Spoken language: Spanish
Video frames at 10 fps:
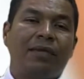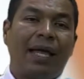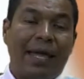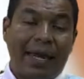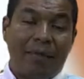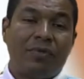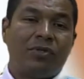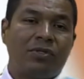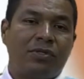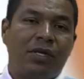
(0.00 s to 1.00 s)

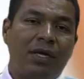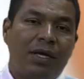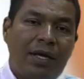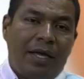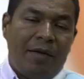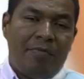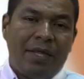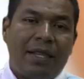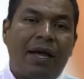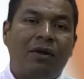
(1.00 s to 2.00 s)
Queremos
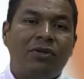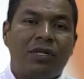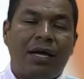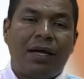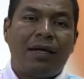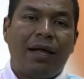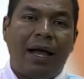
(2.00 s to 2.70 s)
invitarlos a,